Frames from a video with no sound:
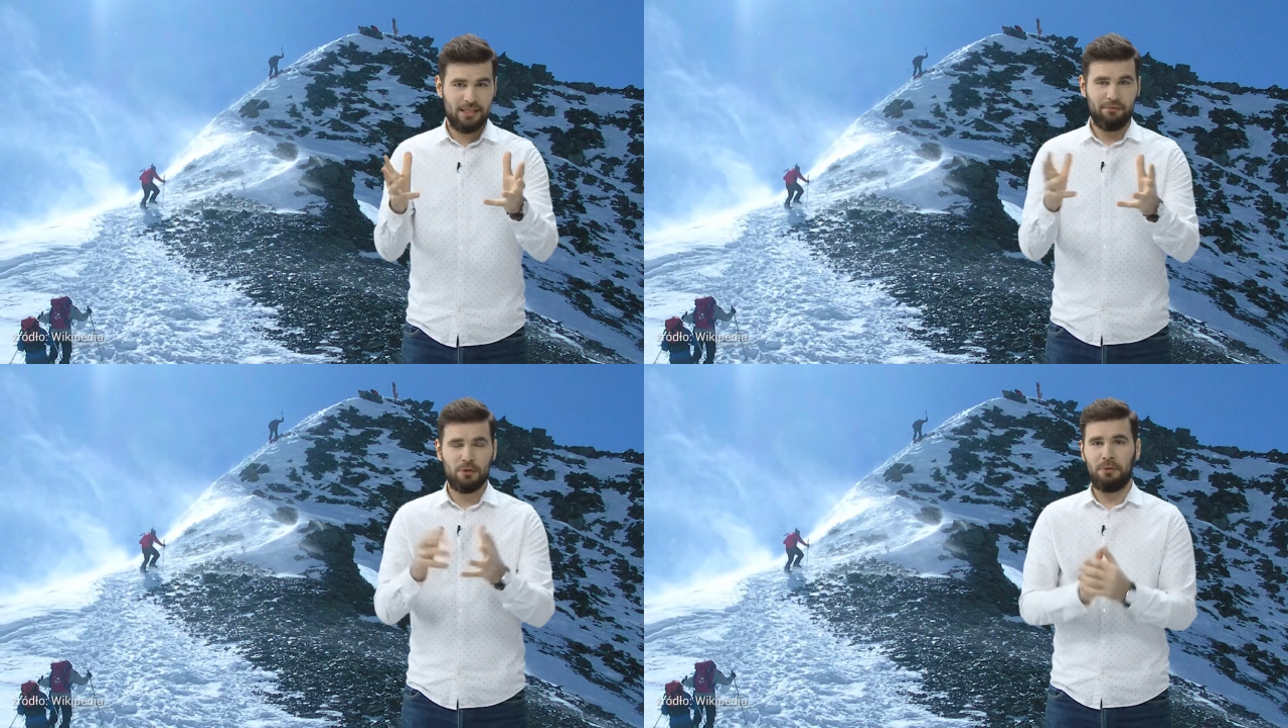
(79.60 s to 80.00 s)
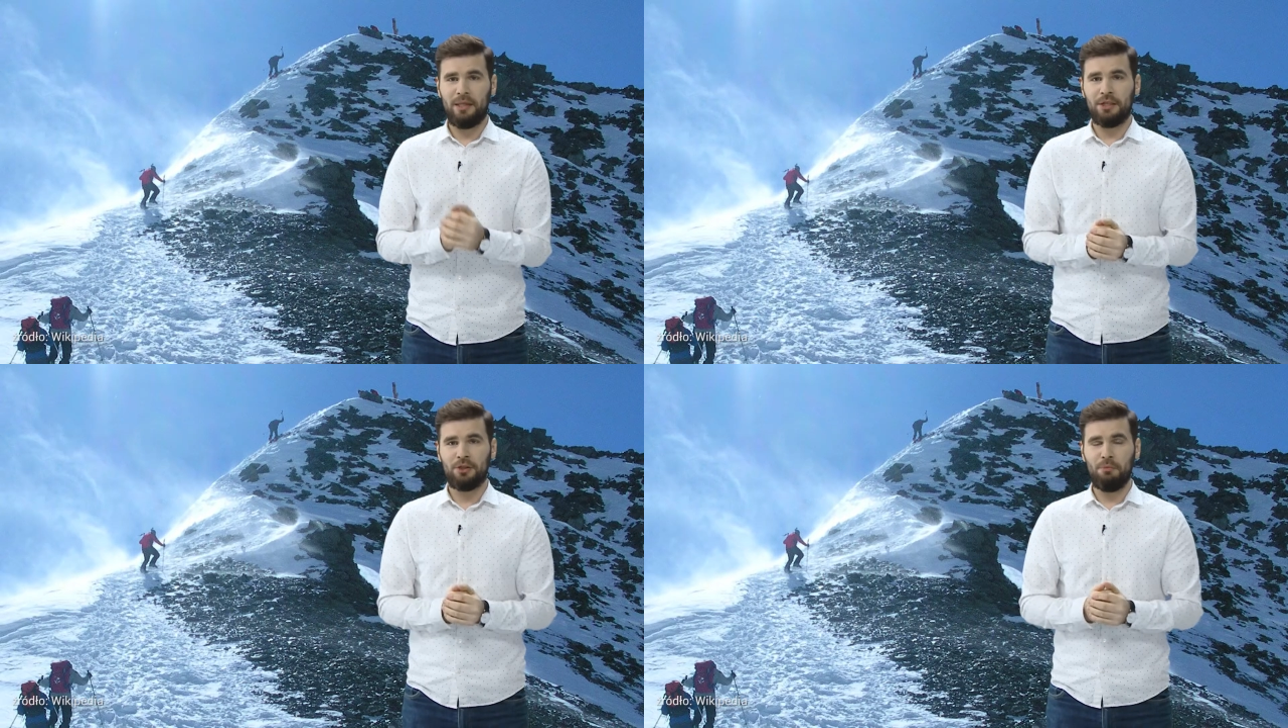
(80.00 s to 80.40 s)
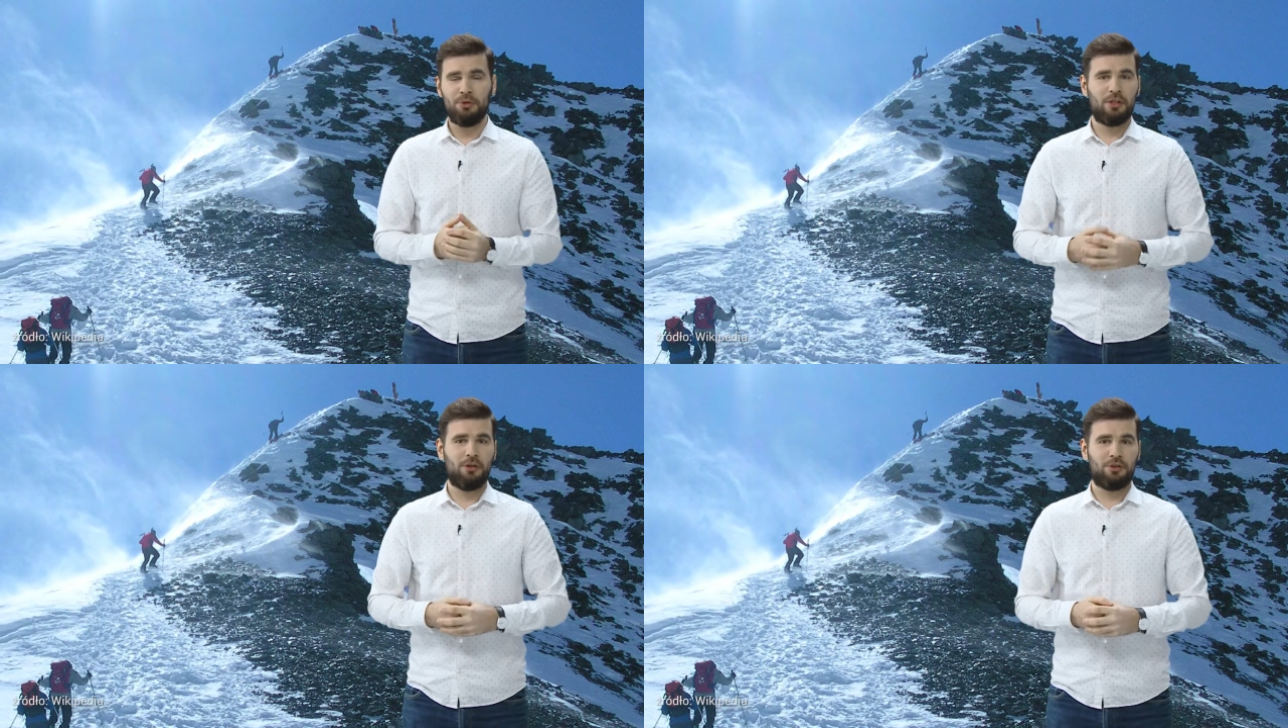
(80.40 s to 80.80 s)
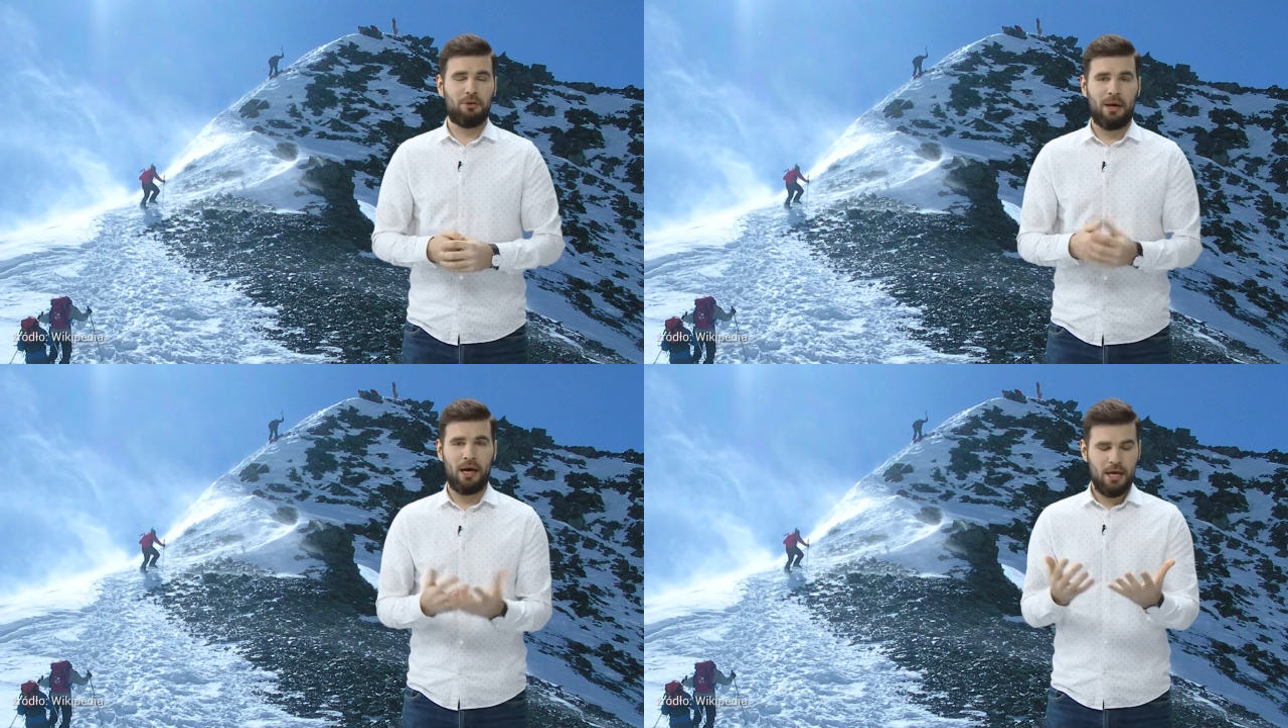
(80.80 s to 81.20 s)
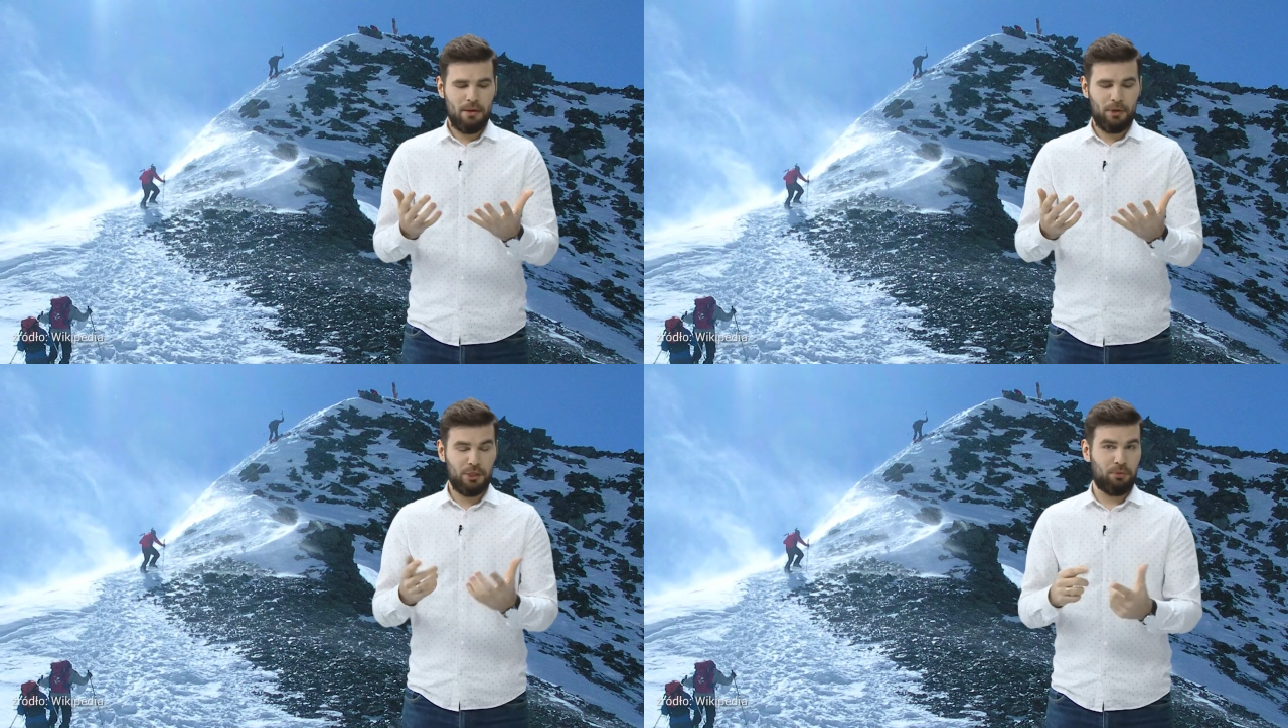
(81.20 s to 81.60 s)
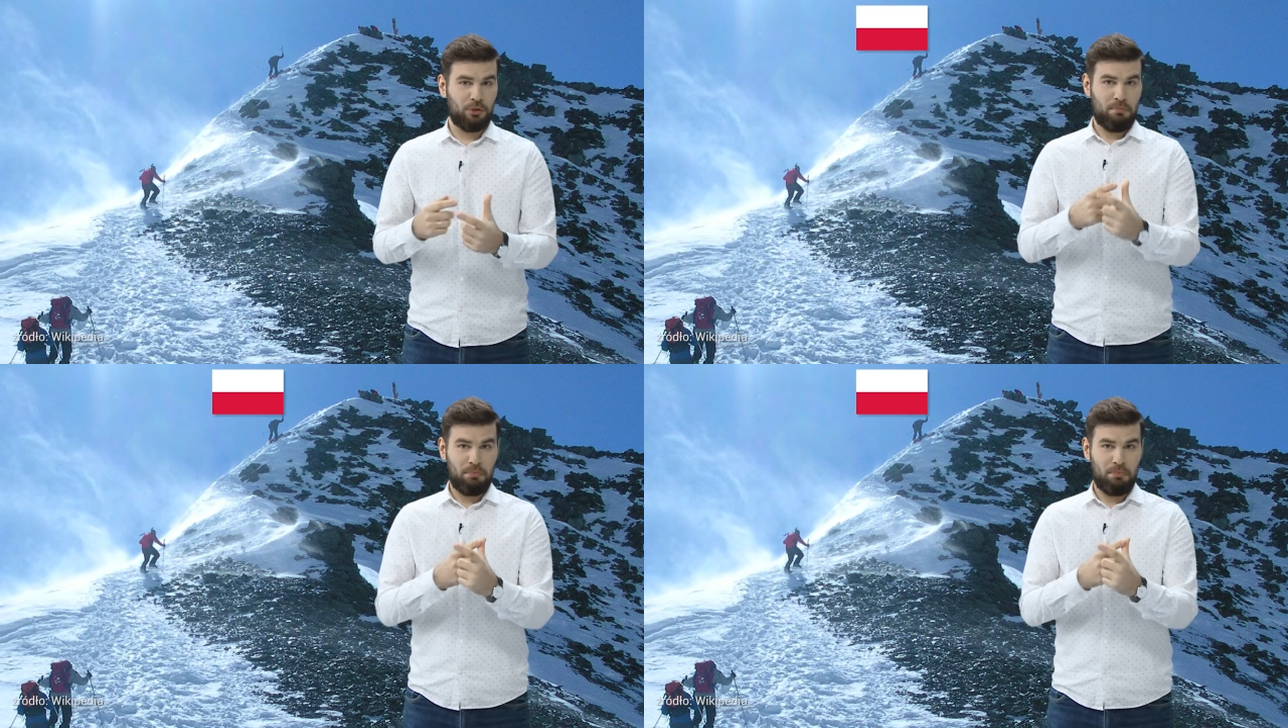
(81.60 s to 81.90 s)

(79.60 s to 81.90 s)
sam wspinacz, oprócz tego, że ma paszport